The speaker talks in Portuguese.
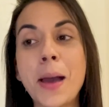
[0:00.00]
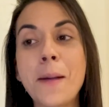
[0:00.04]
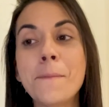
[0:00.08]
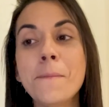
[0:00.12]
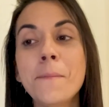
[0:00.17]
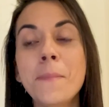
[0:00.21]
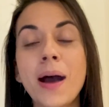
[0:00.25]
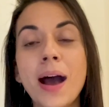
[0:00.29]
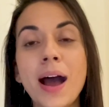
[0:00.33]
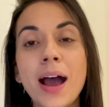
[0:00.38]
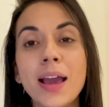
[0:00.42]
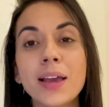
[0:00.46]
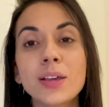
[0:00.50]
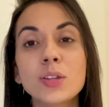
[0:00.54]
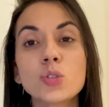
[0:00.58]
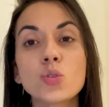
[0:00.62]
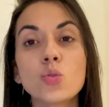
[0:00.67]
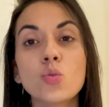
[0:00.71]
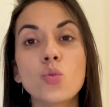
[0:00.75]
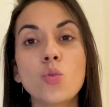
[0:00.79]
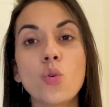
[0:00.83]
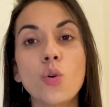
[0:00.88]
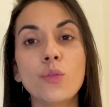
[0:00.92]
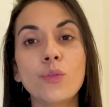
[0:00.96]

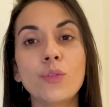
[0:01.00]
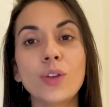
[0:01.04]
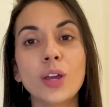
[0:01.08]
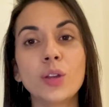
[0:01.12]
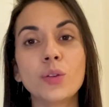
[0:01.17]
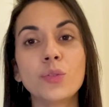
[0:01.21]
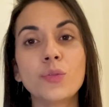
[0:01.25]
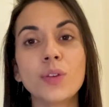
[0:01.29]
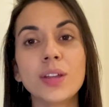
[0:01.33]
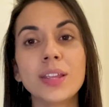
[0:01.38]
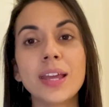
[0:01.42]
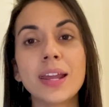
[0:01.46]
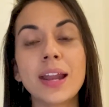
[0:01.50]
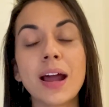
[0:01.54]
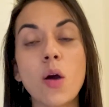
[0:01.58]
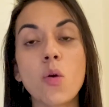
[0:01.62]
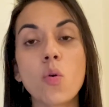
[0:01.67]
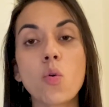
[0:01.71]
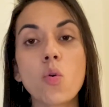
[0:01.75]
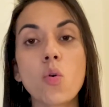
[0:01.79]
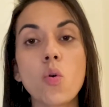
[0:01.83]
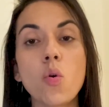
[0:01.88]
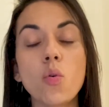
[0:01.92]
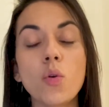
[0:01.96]
Mas o governo
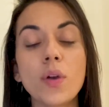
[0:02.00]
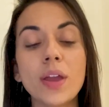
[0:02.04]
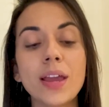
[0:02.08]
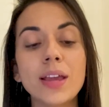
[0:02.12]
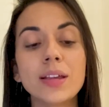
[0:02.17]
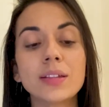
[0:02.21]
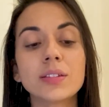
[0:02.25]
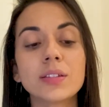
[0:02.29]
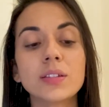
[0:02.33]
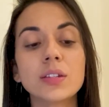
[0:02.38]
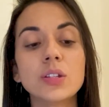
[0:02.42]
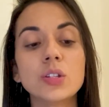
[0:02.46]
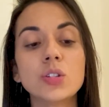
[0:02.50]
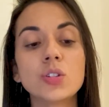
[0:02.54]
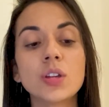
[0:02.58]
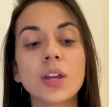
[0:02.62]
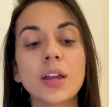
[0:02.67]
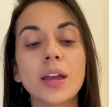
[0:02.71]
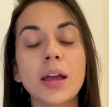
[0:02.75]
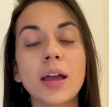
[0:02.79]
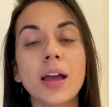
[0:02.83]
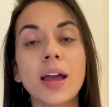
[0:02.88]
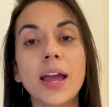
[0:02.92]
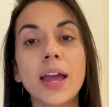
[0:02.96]
federal, com esses
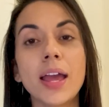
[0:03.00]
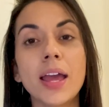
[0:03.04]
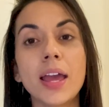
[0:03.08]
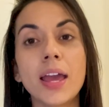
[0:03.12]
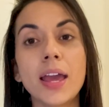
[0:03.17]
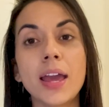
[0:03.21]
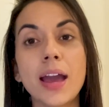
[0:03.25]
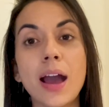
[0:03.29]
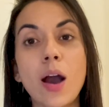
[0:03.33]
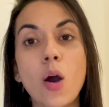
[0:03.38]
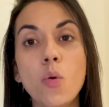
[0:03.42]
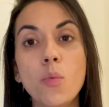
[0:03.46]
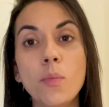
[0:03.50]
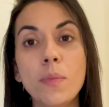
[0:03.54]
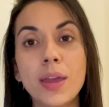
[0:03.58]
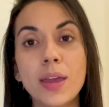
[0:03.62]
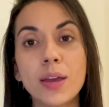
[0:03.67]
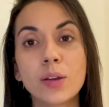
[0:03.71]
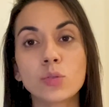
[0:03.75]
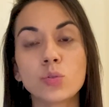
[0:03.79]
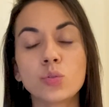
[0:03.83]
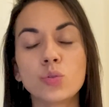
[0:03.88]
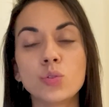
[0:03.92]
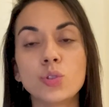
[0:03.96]
é,
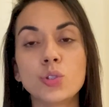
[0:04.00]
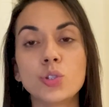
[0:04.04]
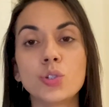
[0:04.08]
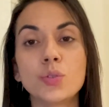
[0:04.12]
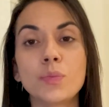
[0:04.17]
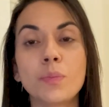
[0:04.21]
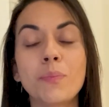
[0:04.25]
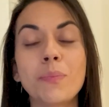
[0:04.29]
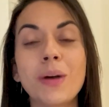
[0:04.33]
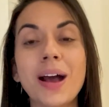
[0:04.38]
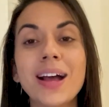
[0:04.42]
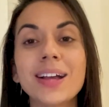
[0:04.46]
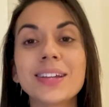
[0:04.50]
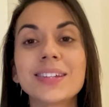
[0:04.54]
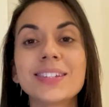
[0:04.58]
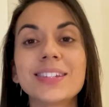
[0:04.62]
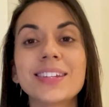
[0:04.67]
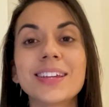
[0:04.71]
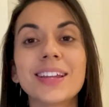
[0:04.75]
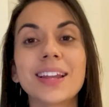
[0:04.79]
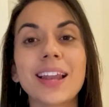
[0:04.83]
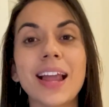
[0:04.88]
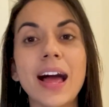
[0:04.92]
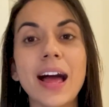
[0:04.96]
aumentos
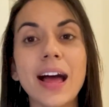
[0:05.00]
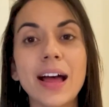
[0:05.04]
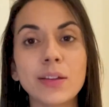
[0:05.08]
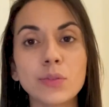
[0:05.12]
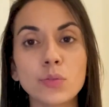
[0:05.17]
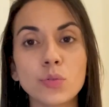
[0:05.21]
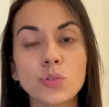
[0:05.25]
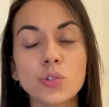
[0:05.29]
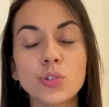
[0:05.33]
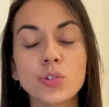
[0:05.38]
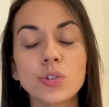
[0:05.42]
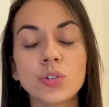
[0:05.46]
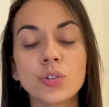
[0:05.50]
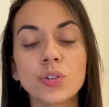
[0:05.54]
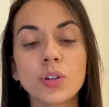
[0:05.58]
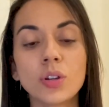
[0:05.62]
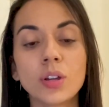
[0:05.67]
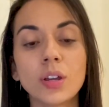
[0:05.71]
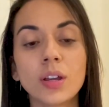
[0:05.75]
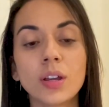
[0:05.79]
parcelados,